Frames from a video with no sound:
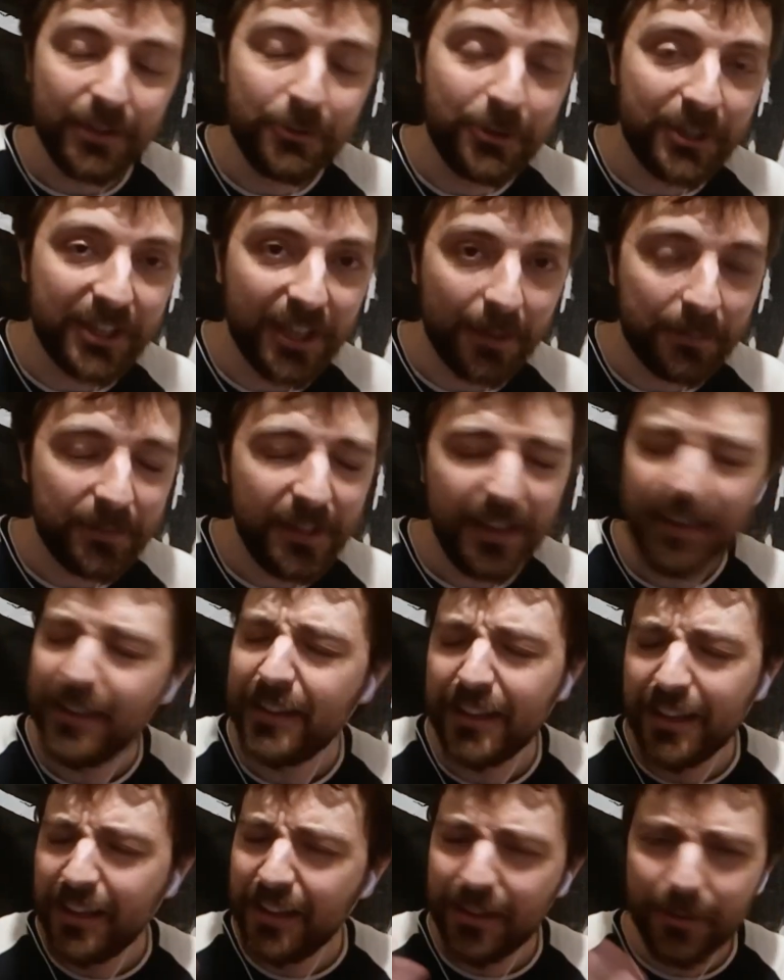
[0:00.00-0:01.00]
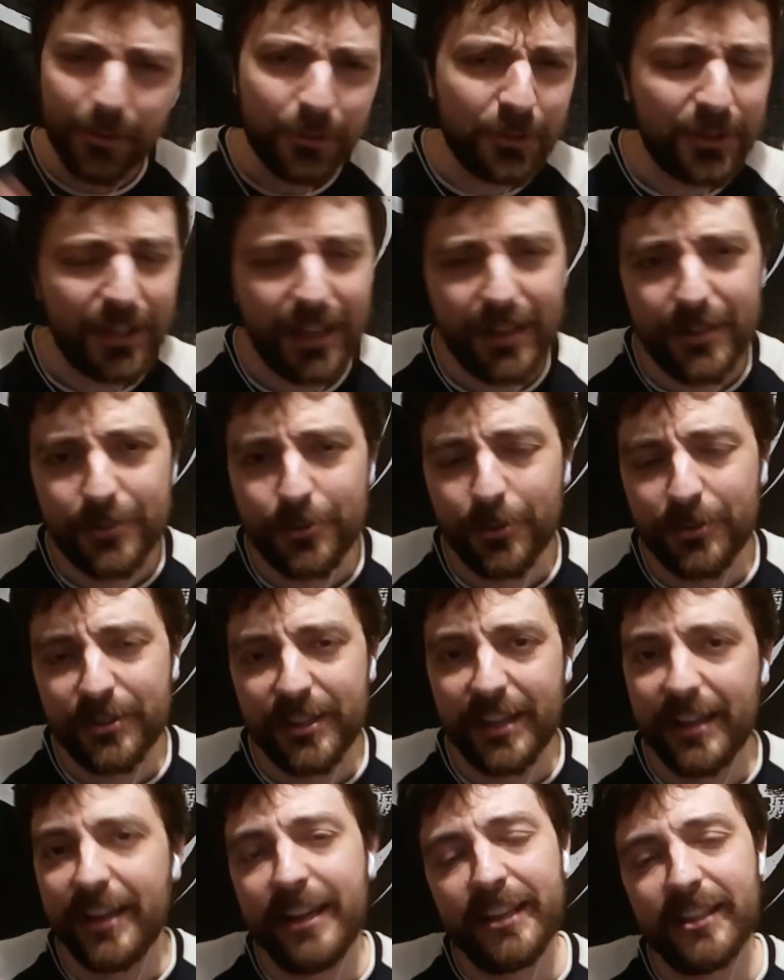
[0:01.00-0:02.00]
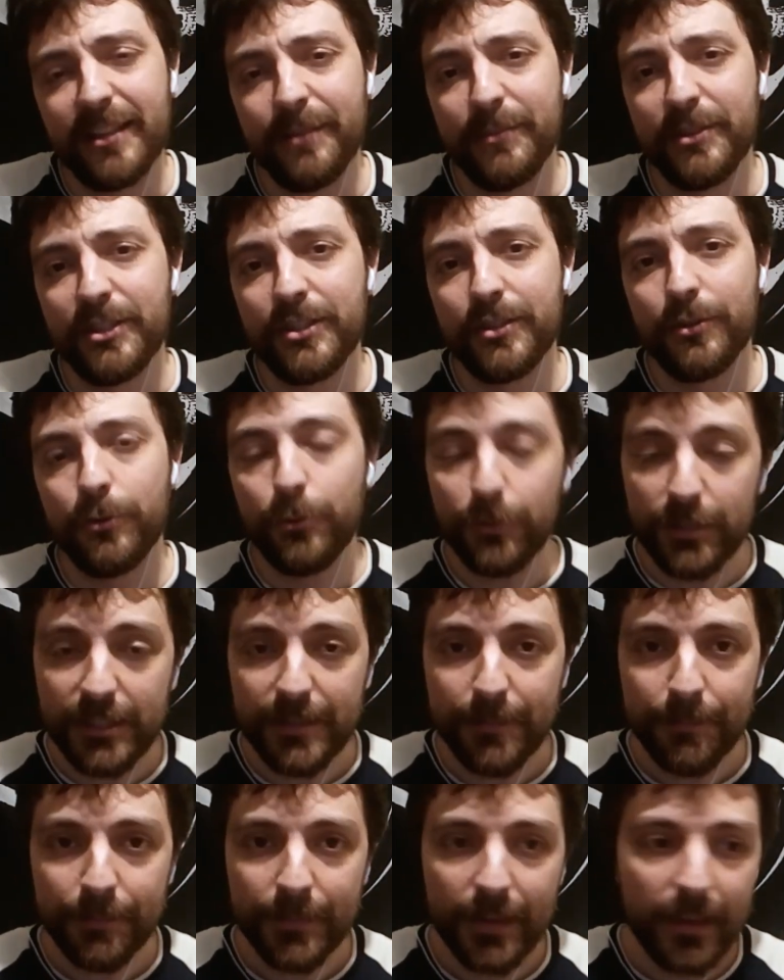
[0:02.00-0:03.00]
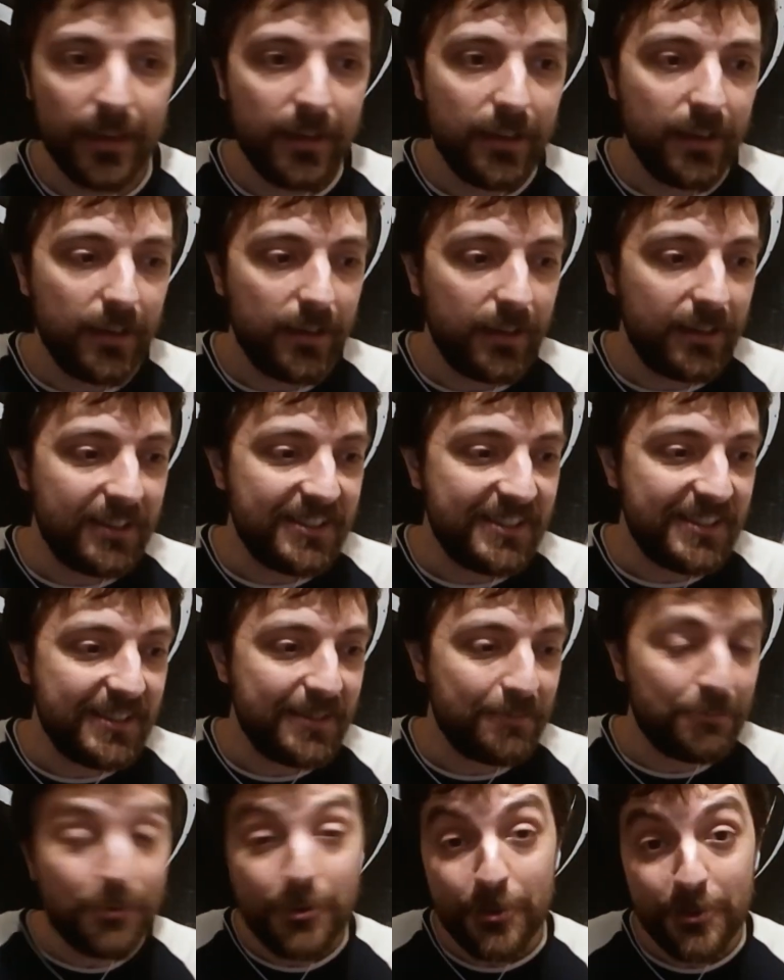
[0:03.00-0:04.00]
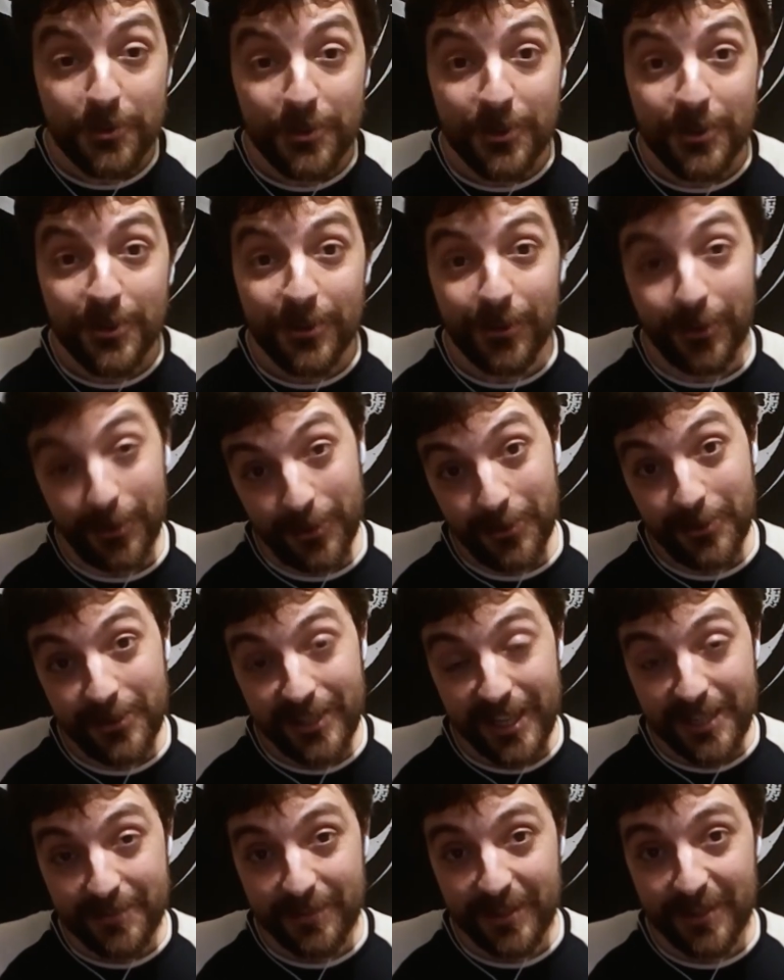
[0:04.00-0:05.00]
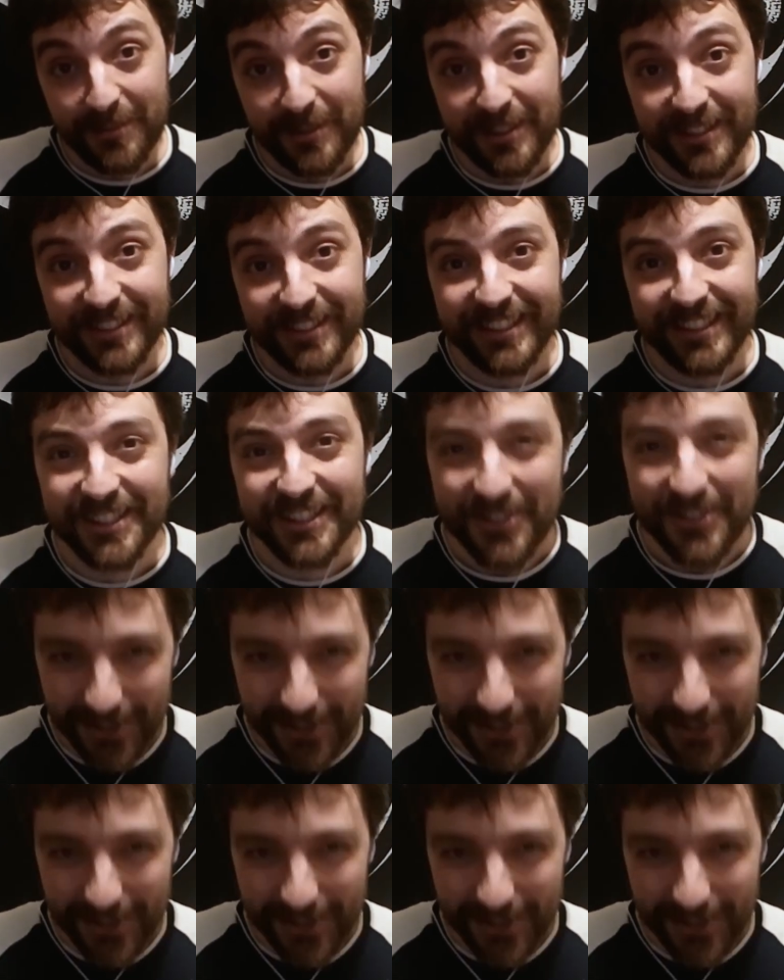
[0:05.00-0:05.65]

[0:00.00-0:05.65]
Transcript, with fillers: O kitapta onu da sonuna eklemiş olayım. E, bugünkü Orhun saçmalamalarının